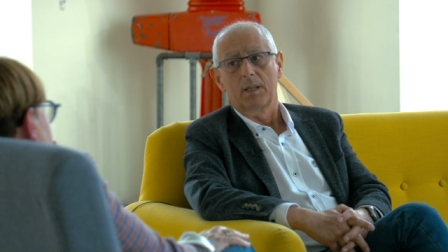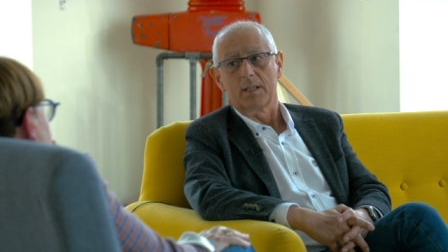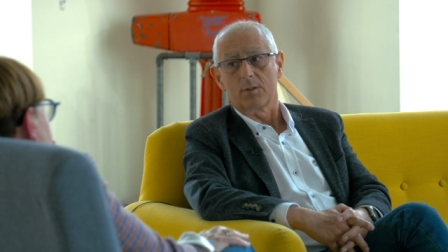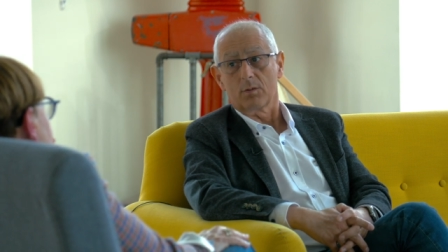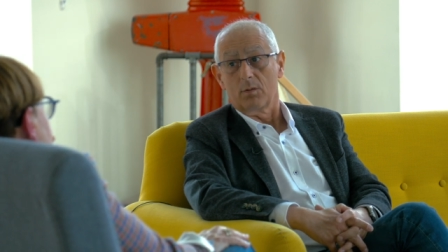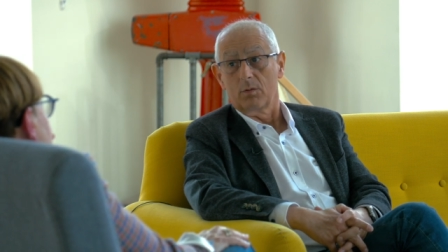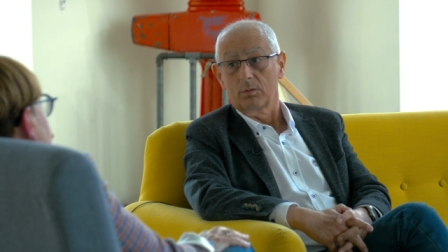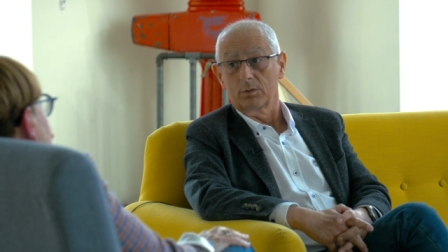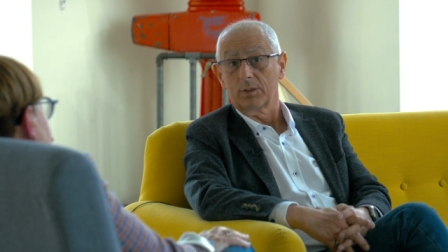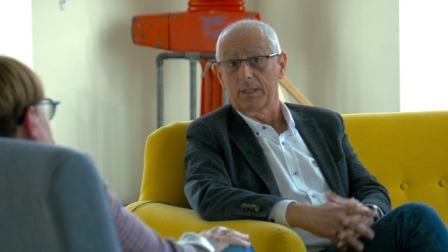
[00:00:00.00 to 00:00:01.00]
En su
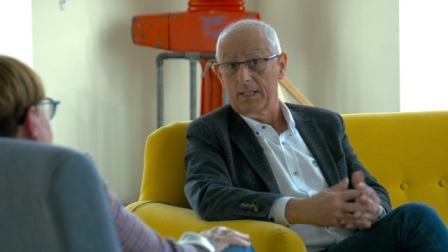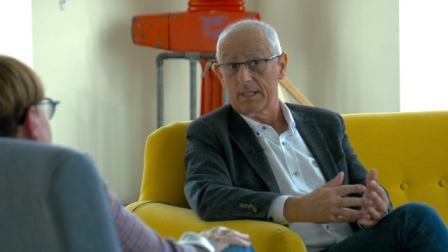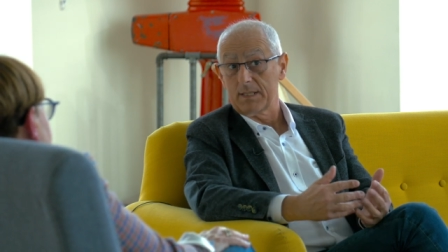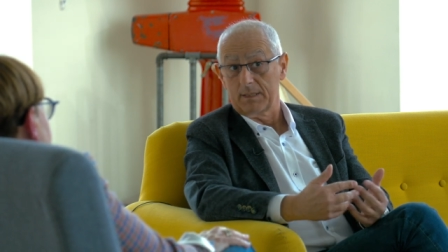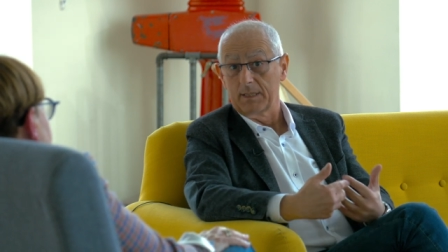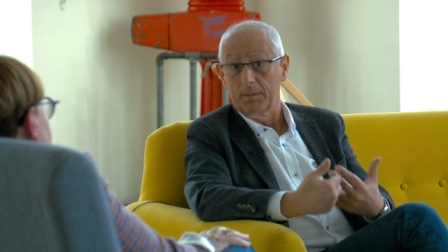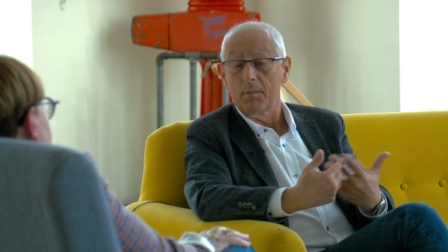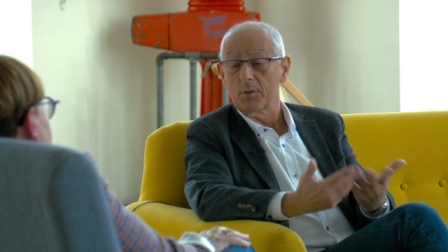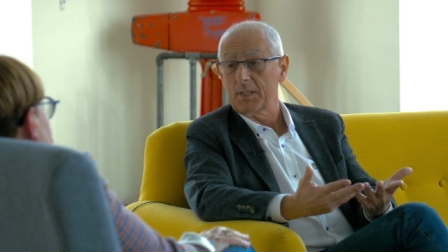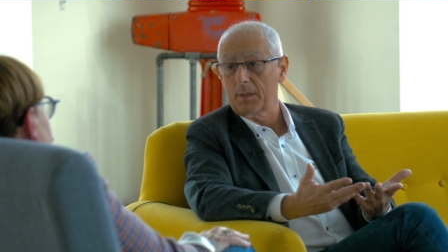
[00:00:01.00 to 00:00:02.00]
conjunto quienes
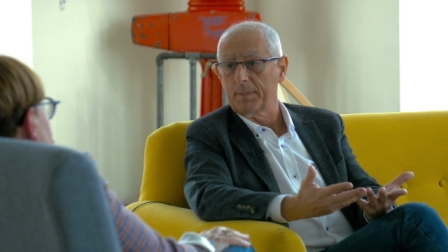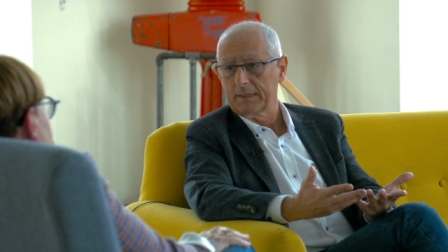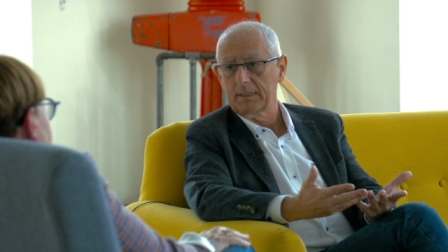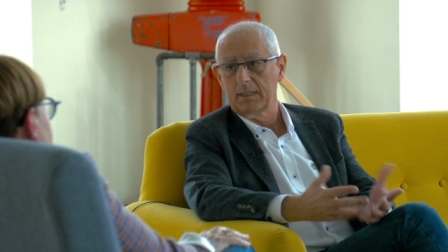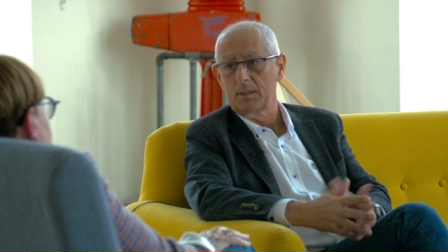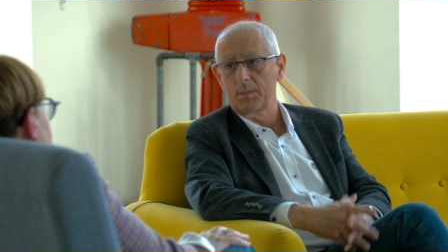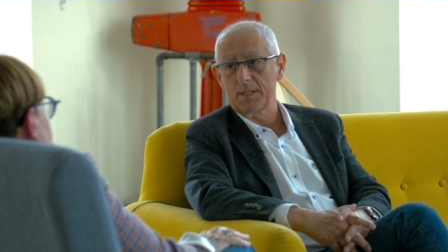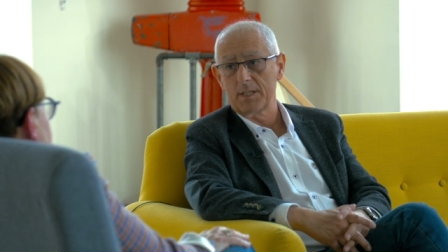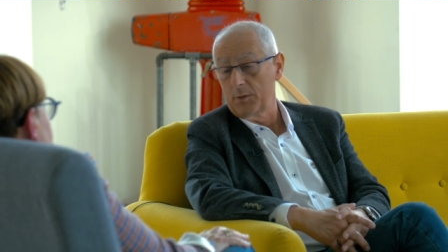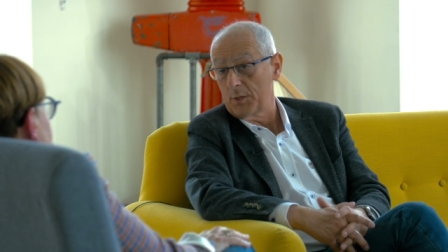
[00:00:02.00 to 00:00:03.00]
debemos ser
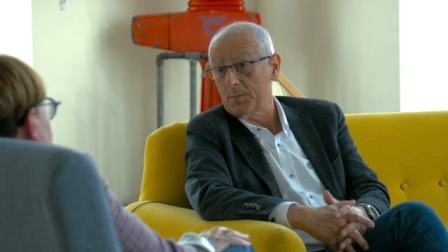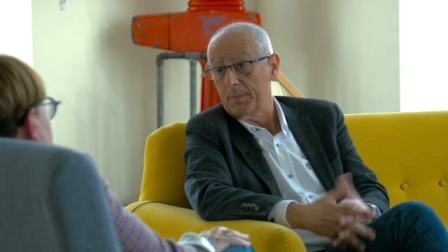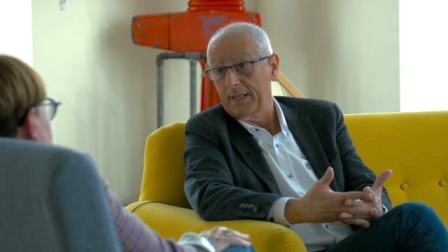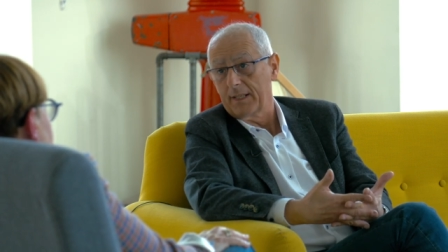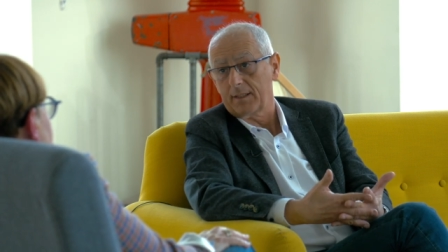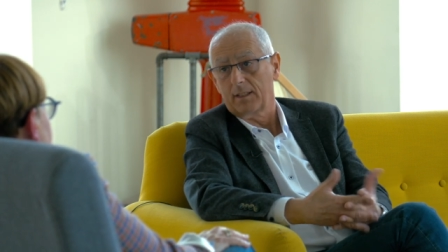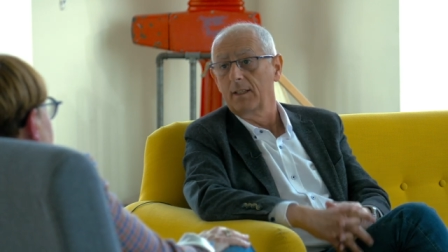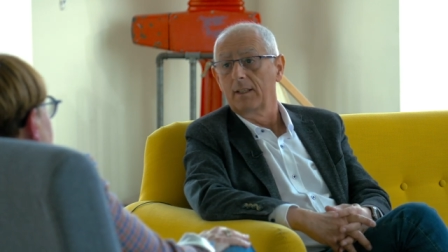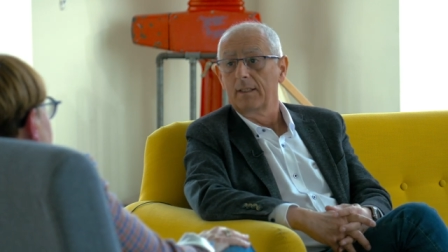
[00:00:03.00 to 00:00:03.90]
partícipes y no esperar